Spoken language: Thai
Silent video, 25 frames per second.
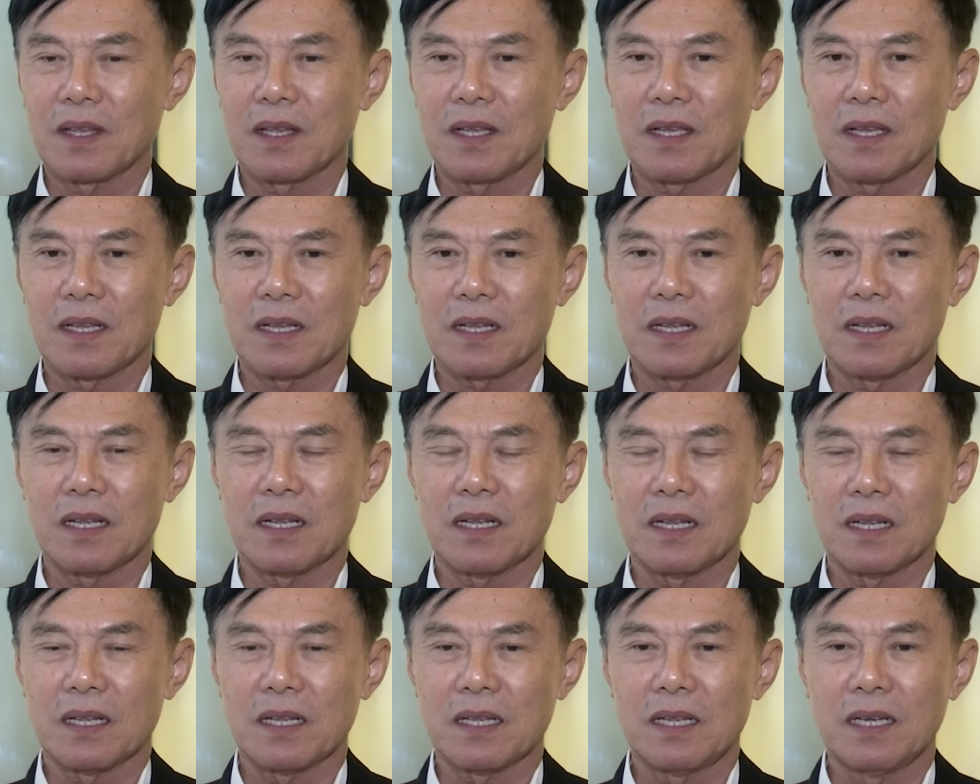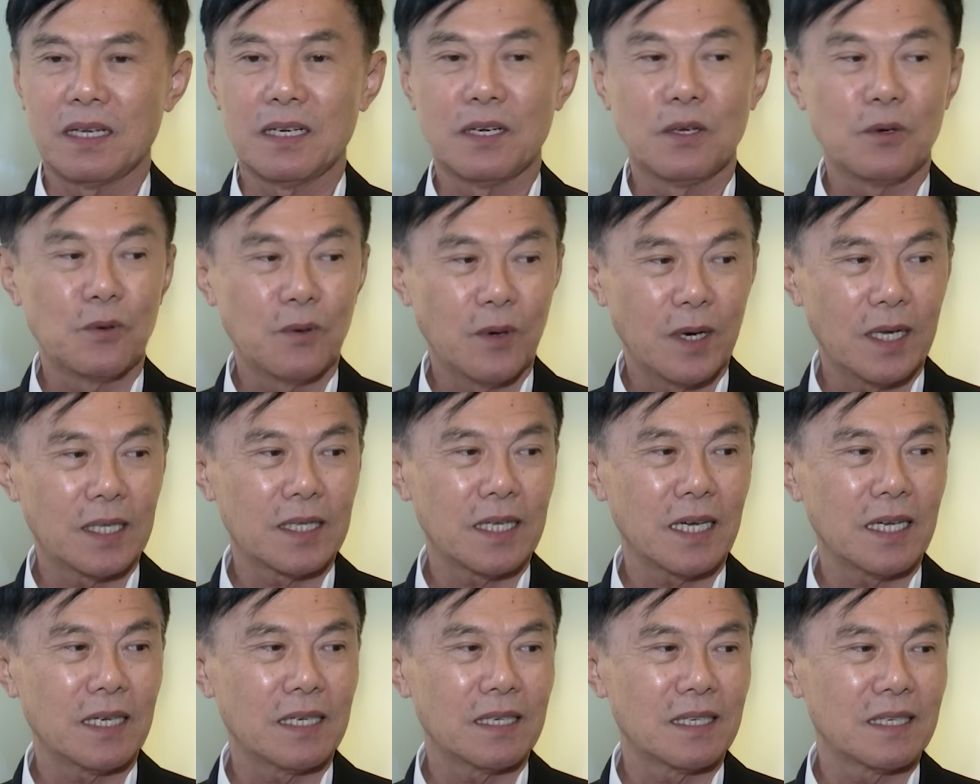ก็ถึงรู้ว่า
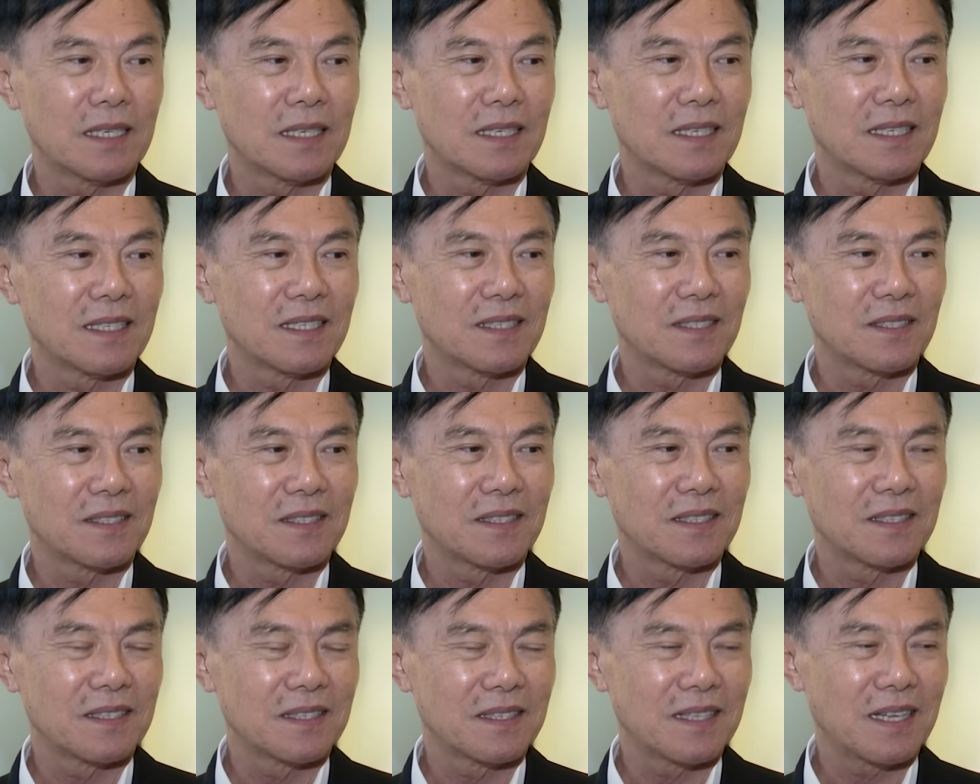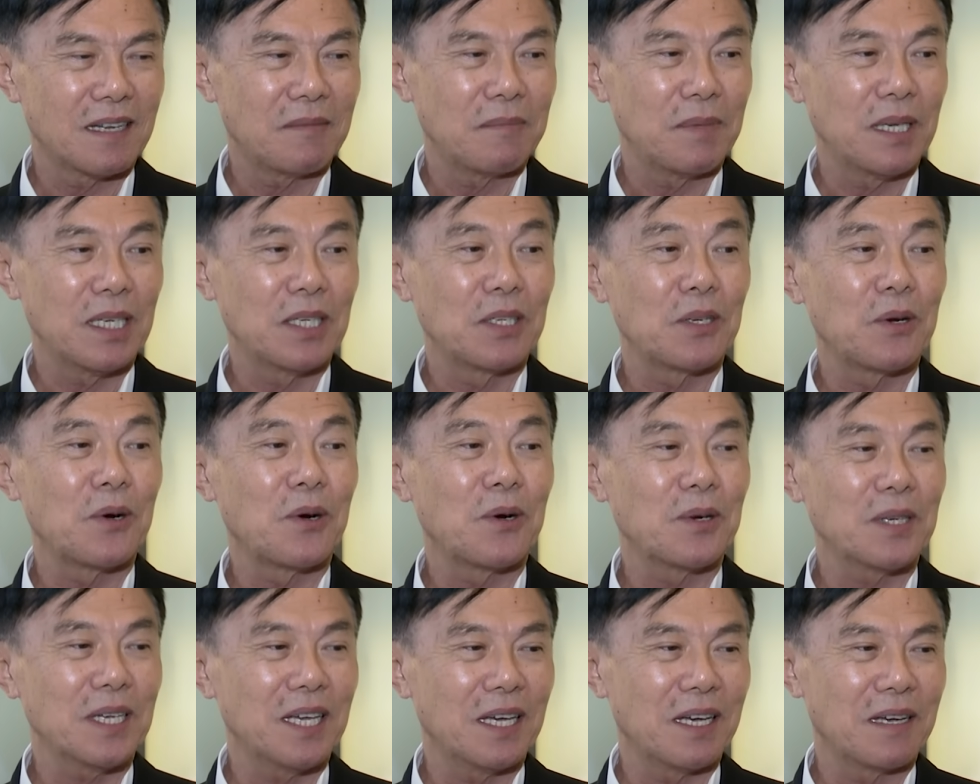ท่านท่านบิ๊กโจ๊
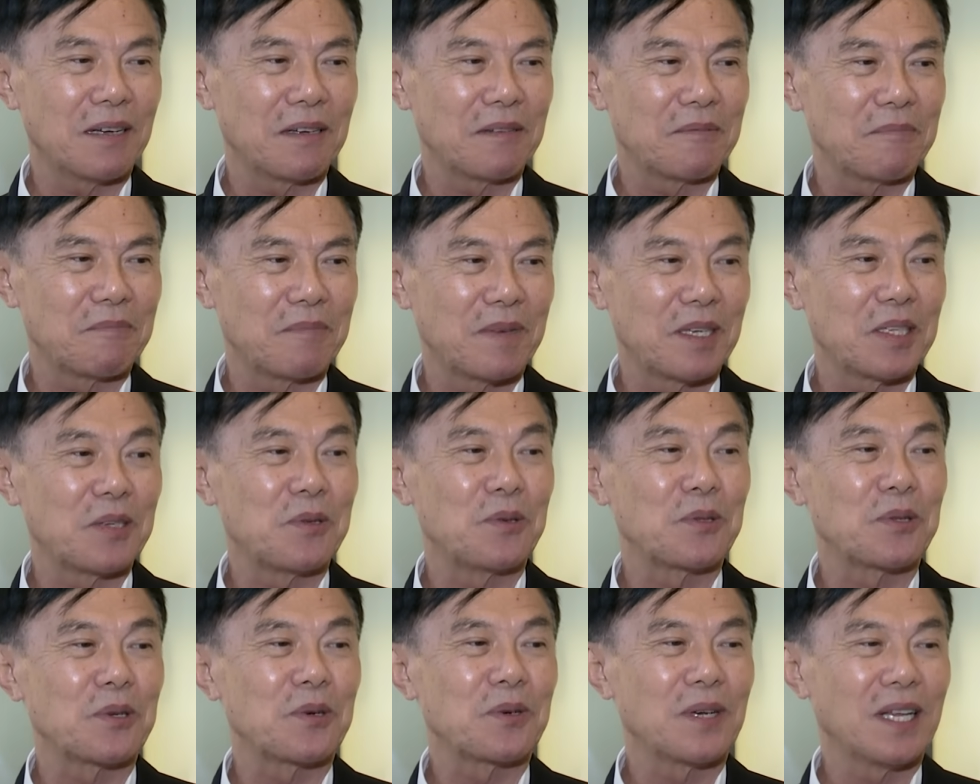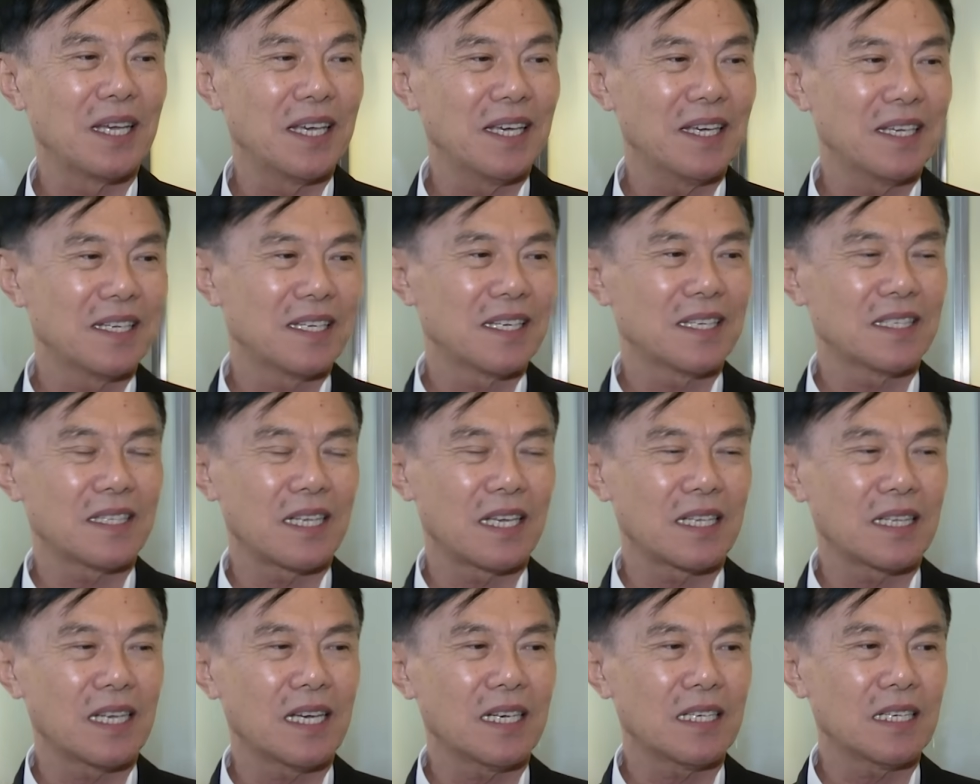กเนี่ยมาอยู่ตรงนี้นะแต่
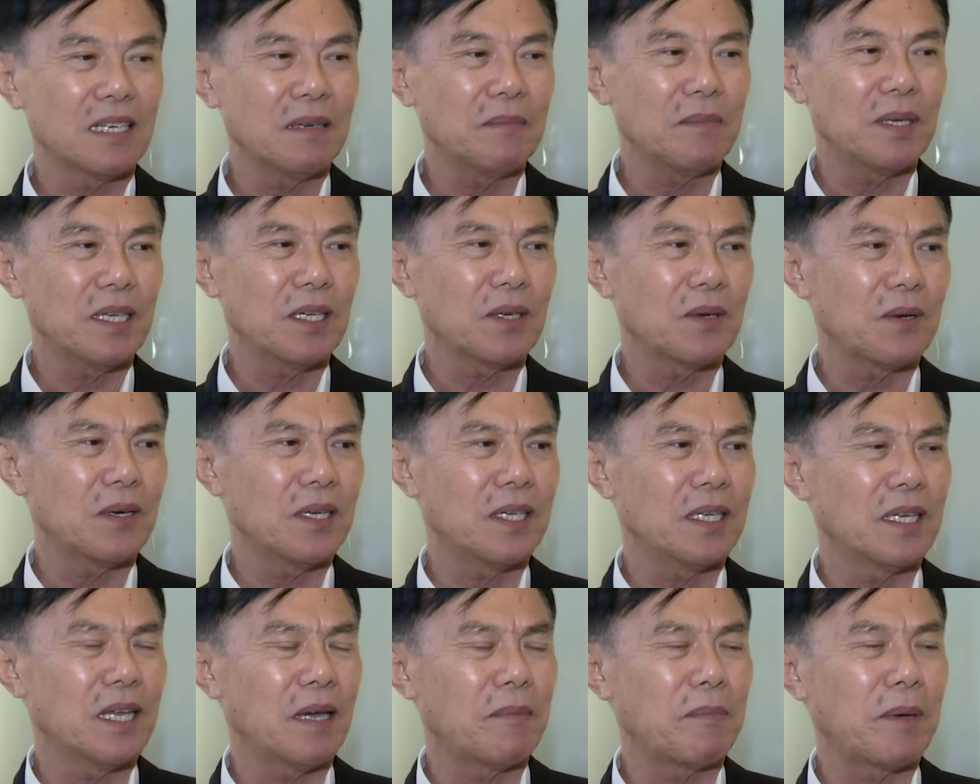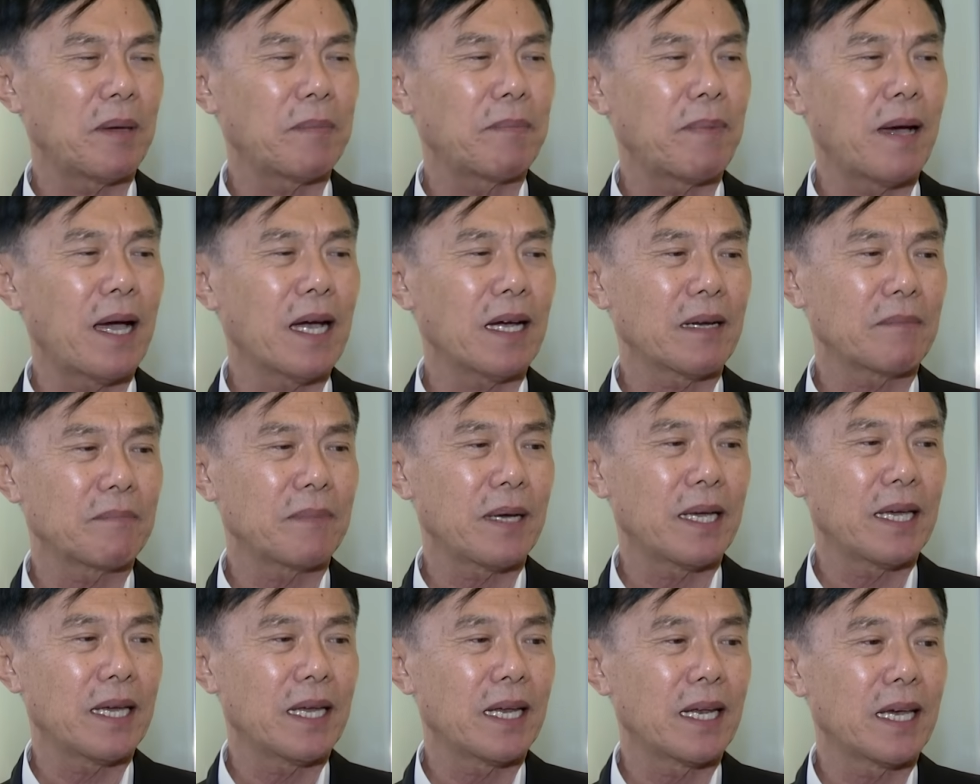ท่านก็ไม่ค่อยได้ไปพักไป
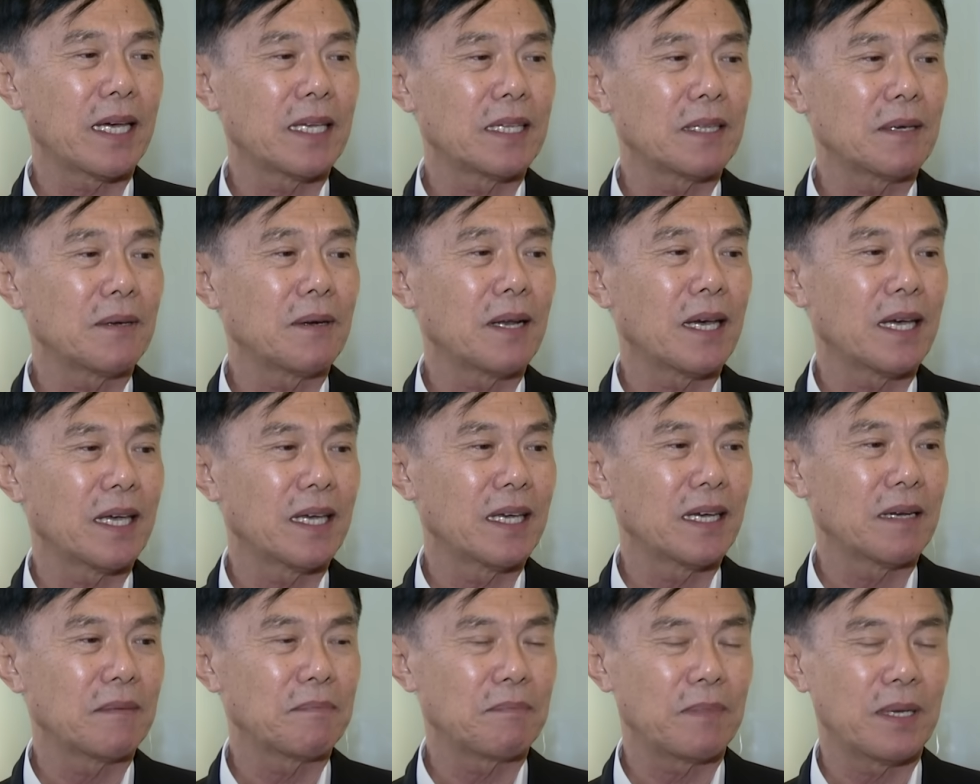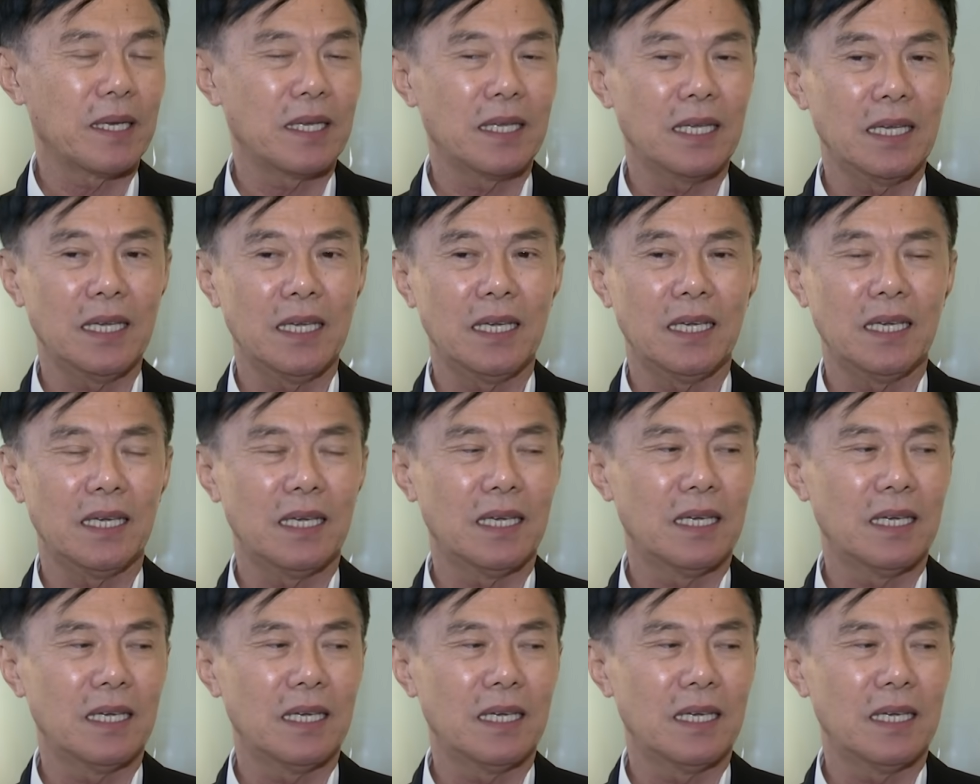อะไรเท่าไหร่เป็นที่